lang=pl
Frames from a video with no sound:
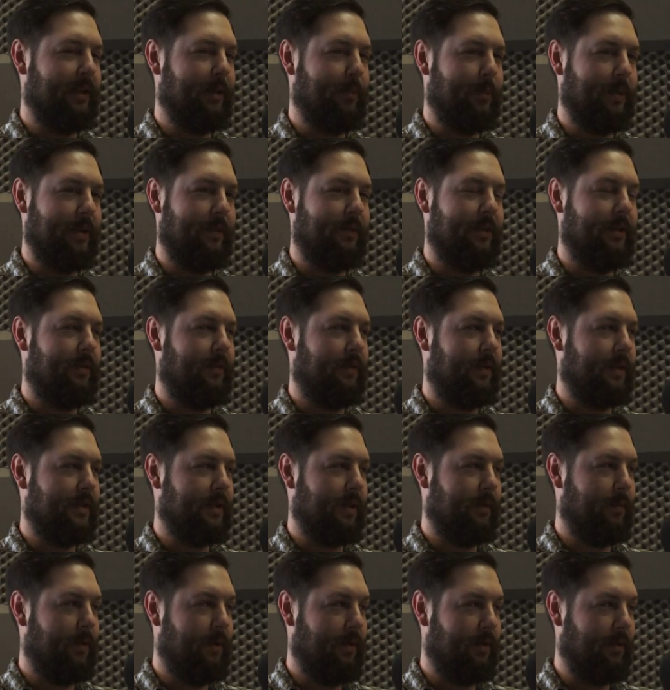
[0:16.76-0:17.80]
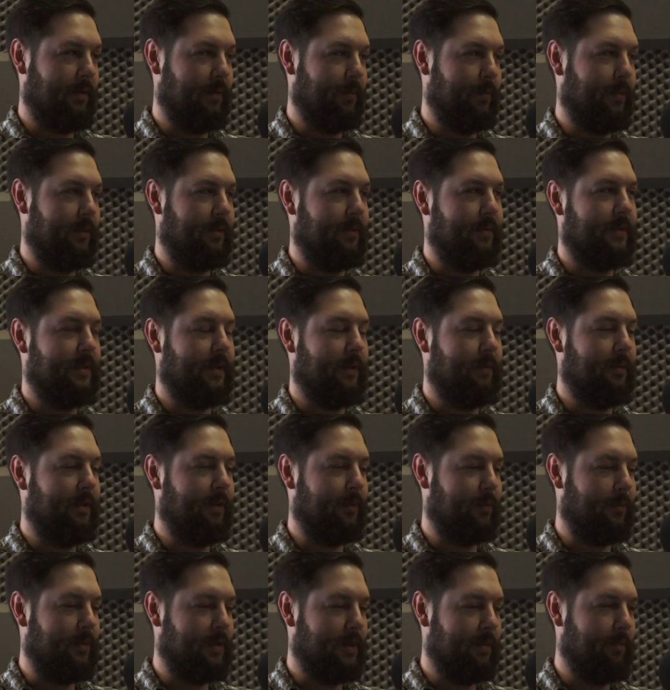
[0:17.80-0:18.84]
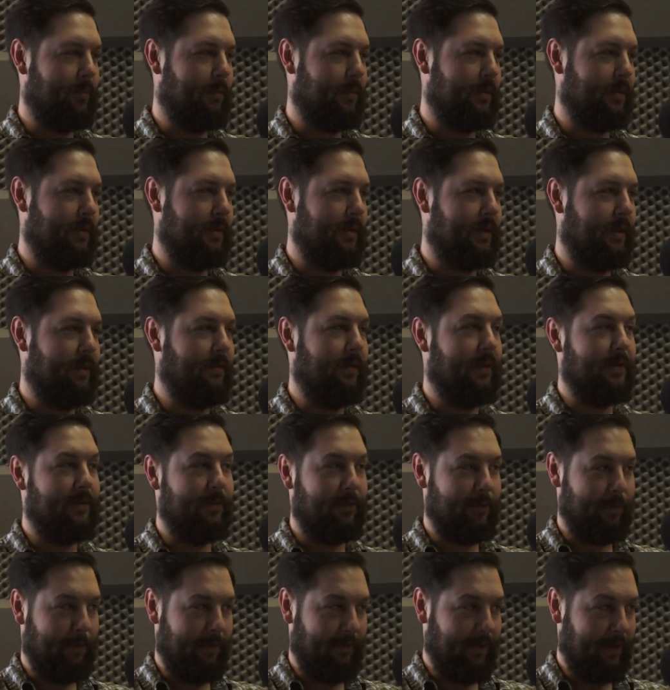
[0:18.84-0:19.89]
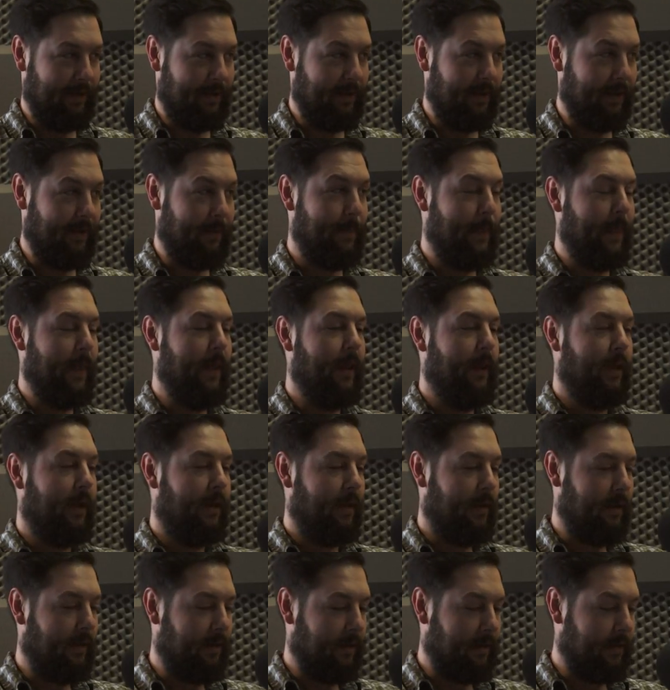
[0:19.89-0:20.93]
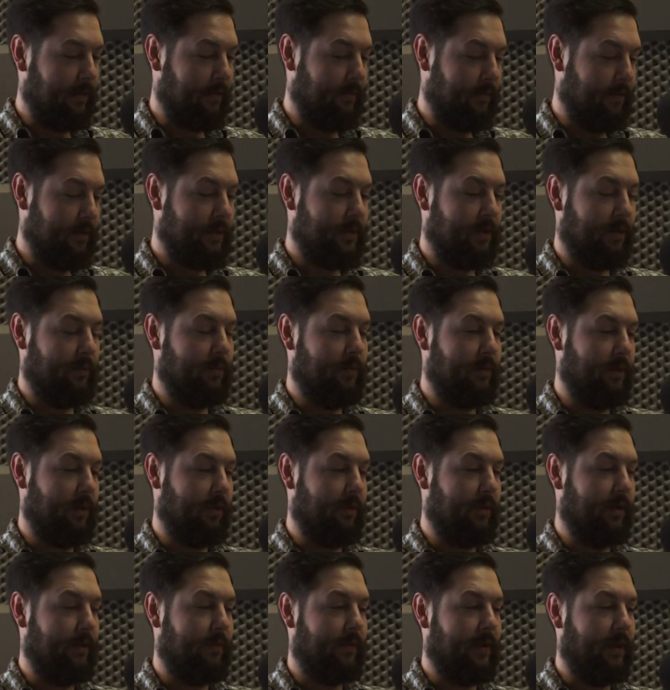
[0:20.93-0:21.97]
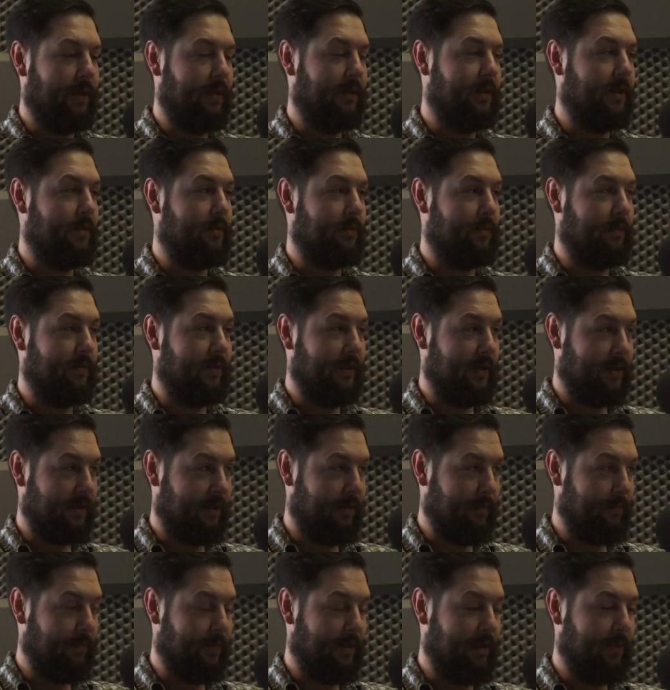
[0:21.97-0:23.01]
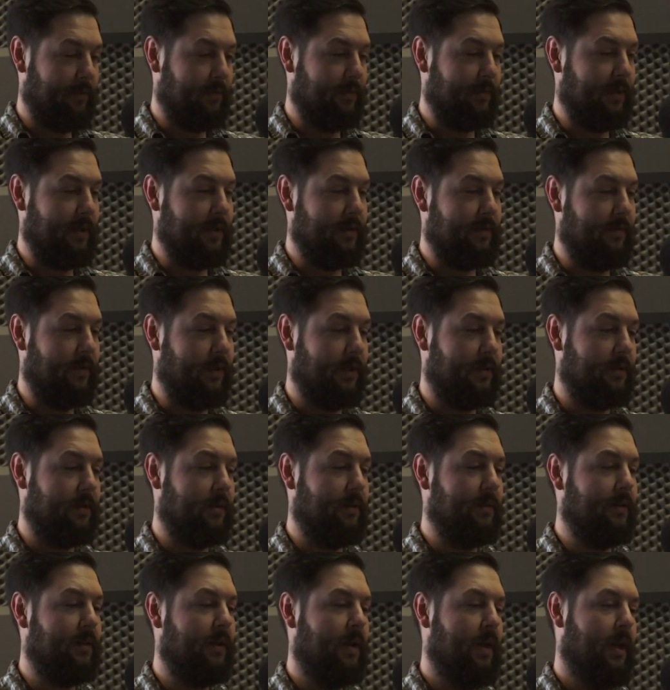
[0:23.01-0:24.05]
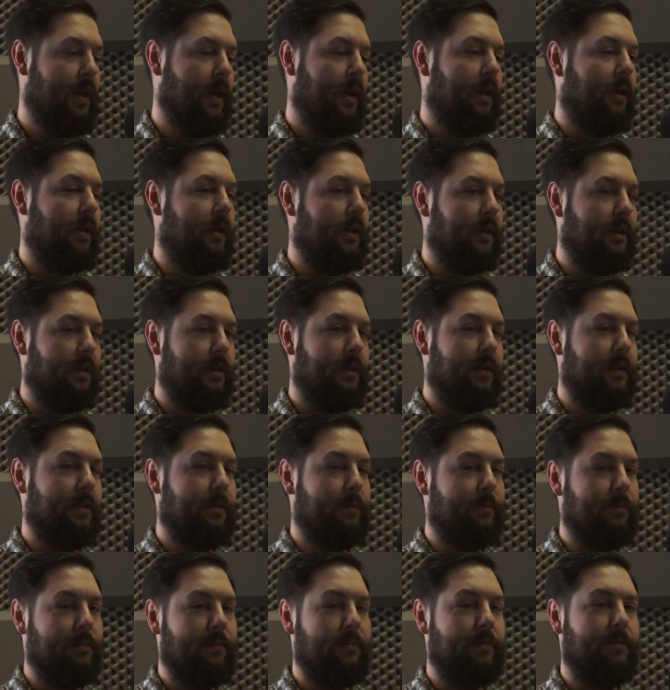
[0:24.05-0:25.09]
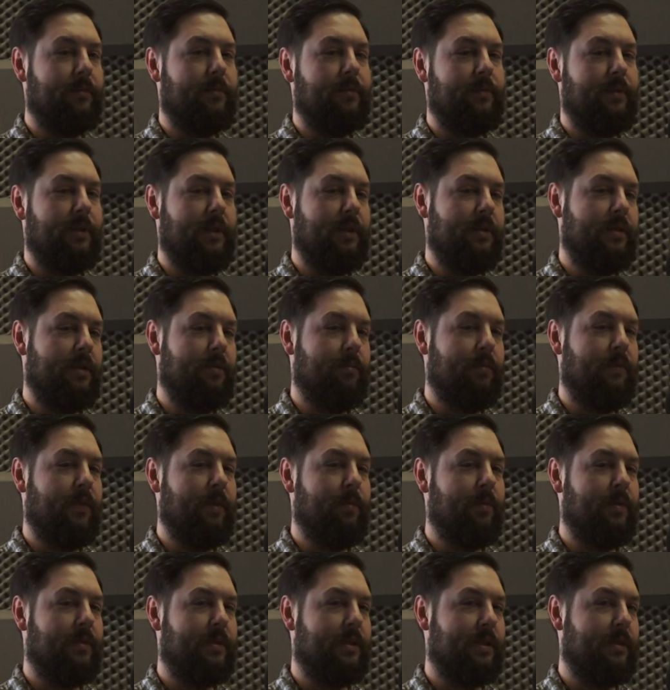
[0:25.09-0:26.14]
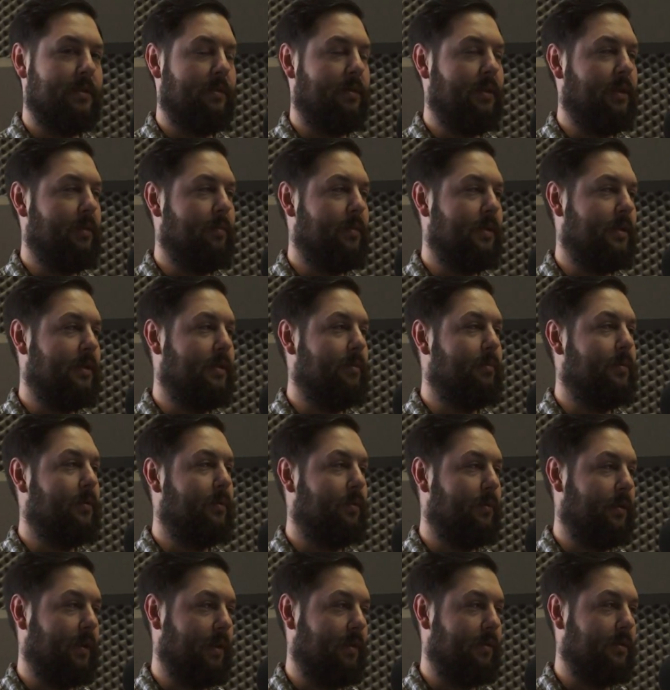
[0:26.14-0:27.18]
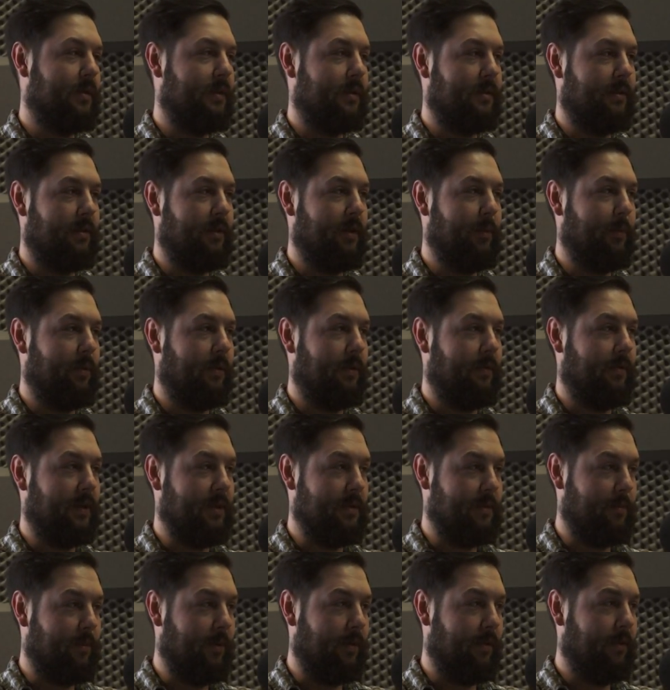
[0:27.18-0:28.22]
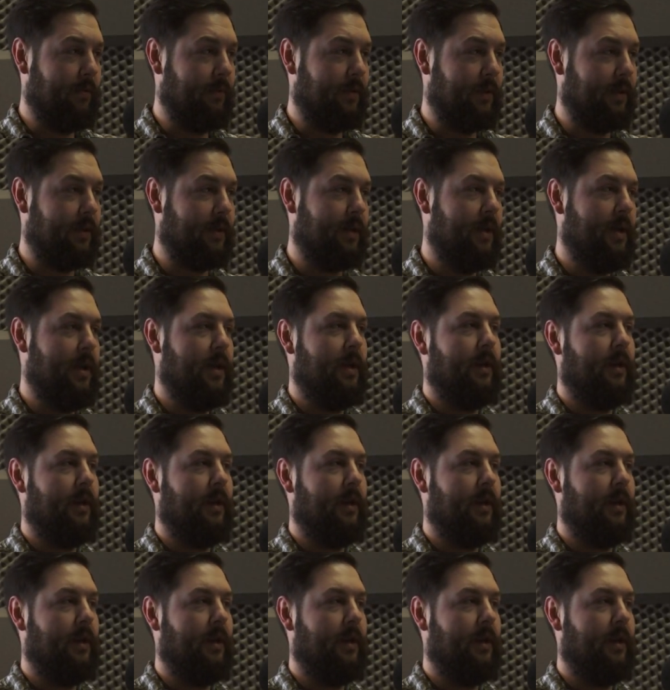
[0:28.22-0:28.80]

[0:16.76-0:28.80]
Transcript: naprawdę trwa cały rok, bo cały rok możemy pozyskiwać odpowiednie e, wyszczególnione w kalendarzu łowieckim gatunki zwierząt. E, jeśli mówimy o sezonie, myślimy tutaj o sezonie polowań zbiorowych.